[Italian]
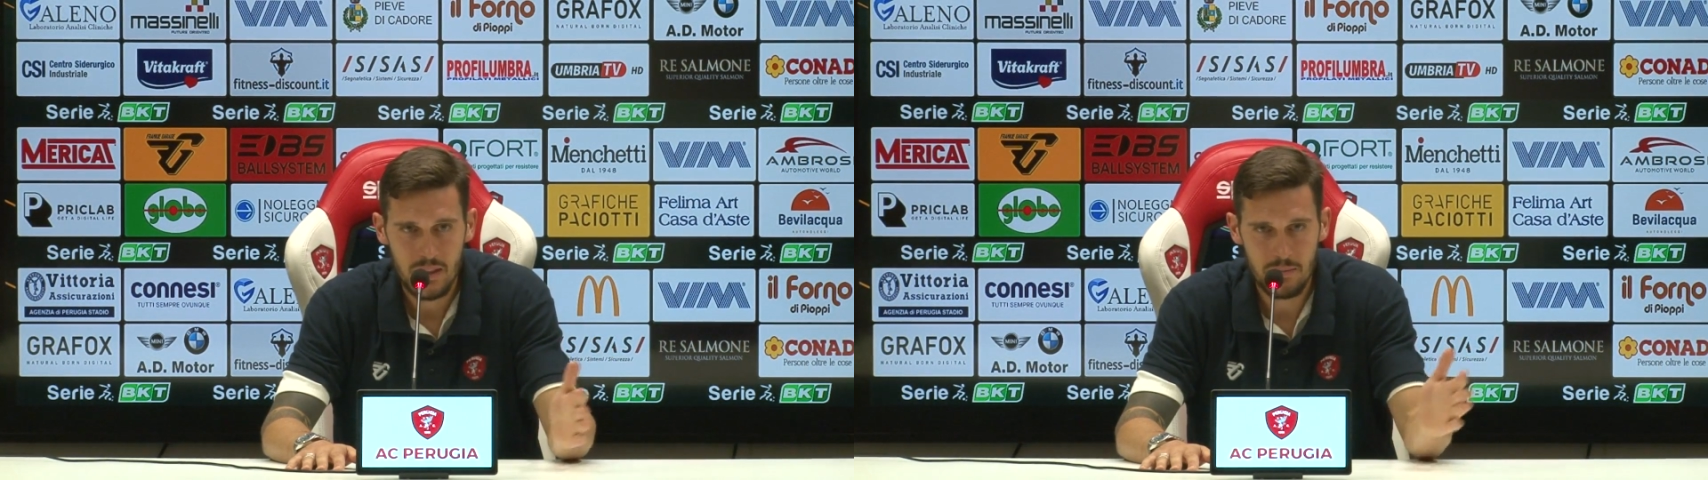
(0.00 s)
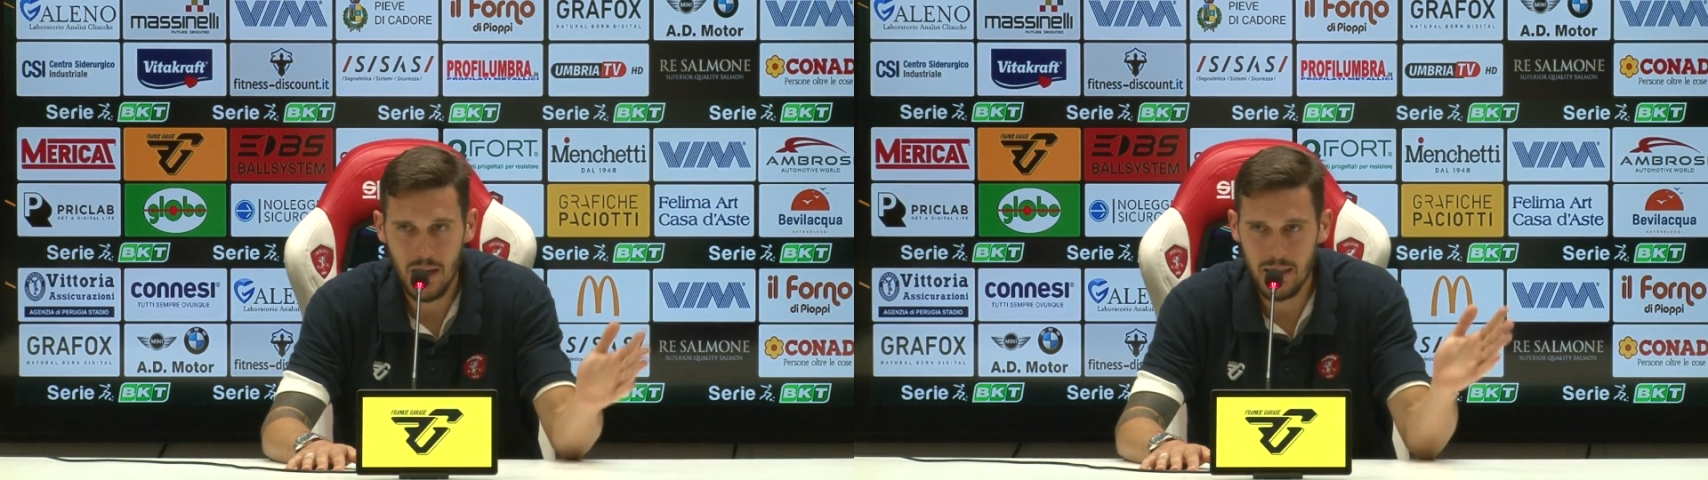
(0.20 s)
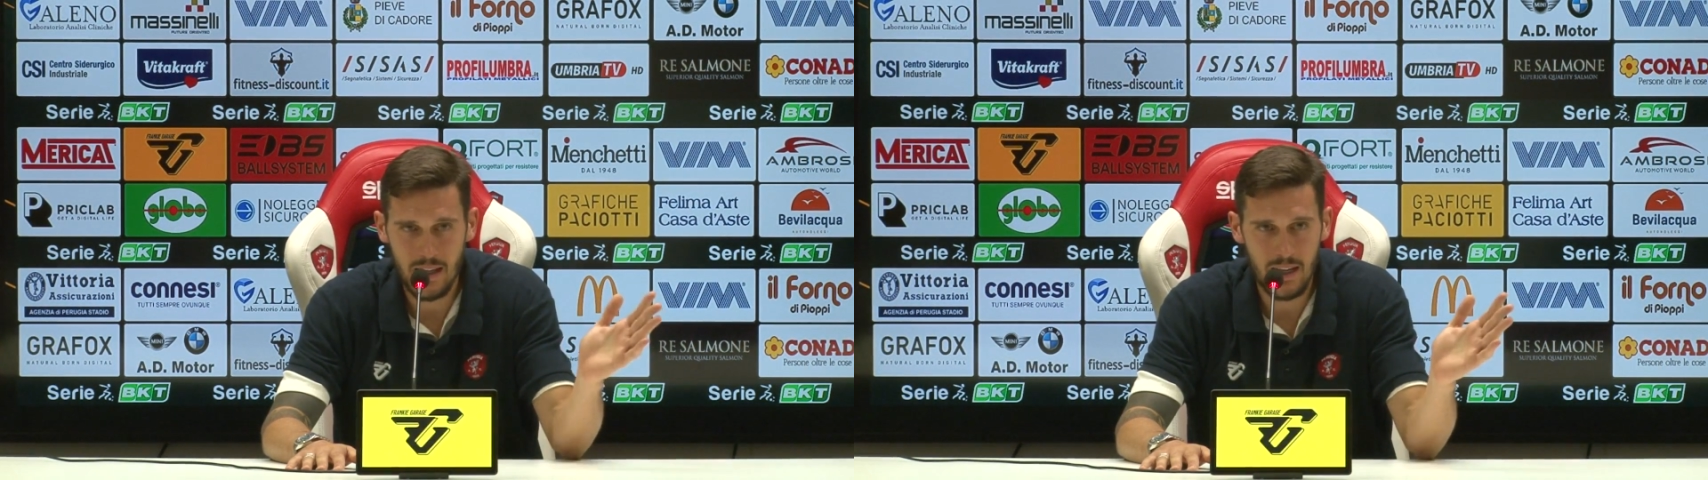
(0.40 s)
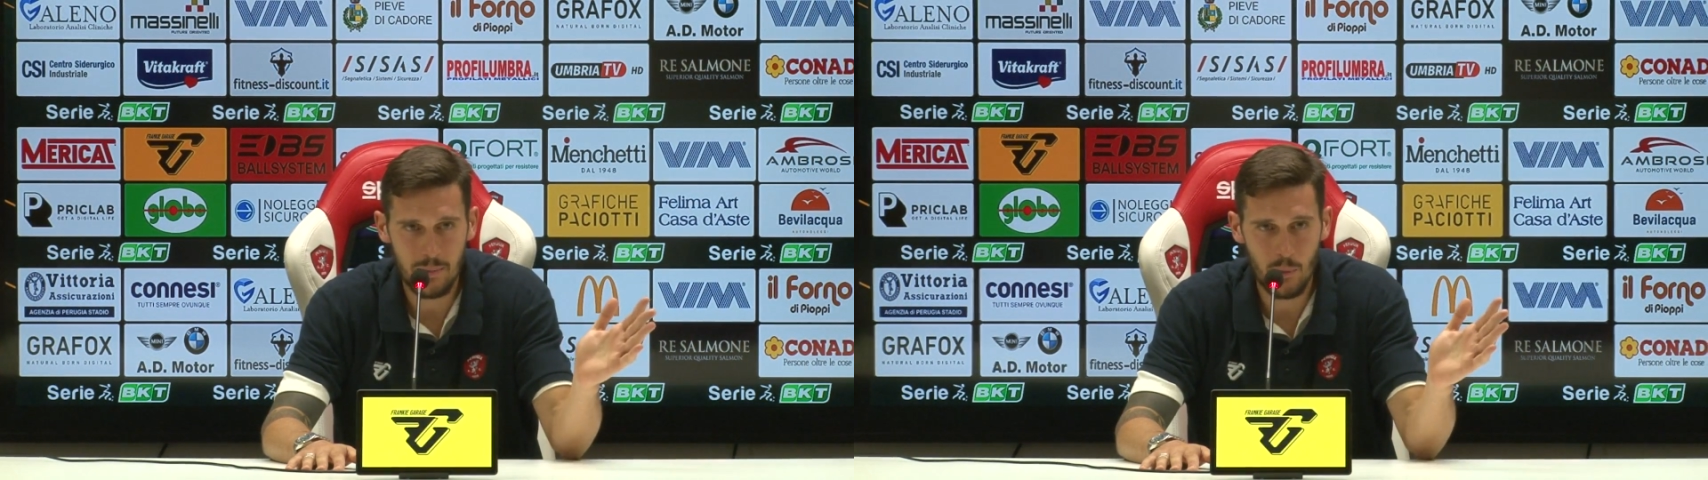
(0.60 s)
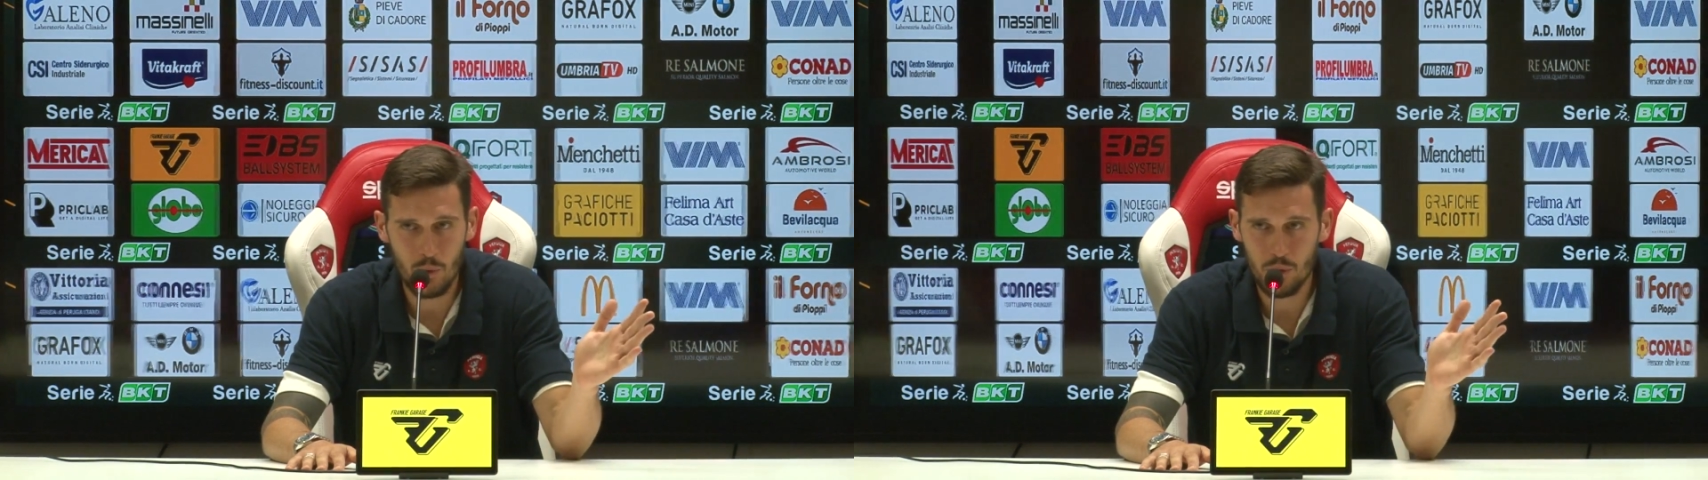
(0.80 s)
Sbaglia i
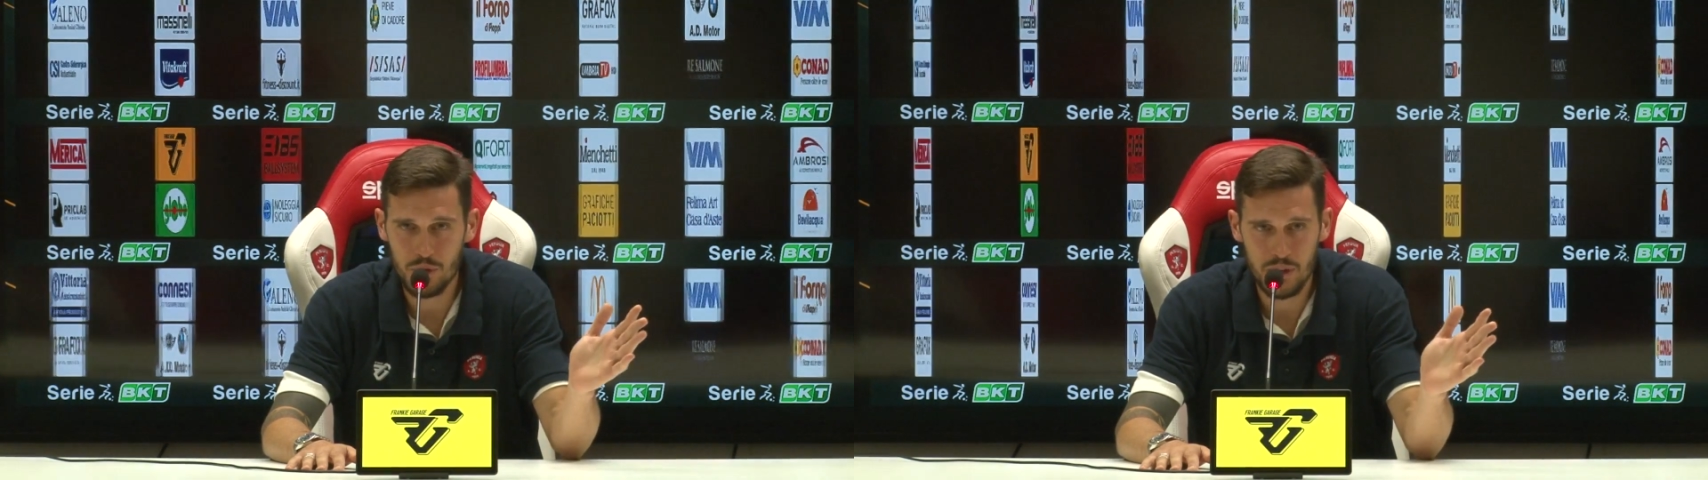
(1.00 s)
Bonucci,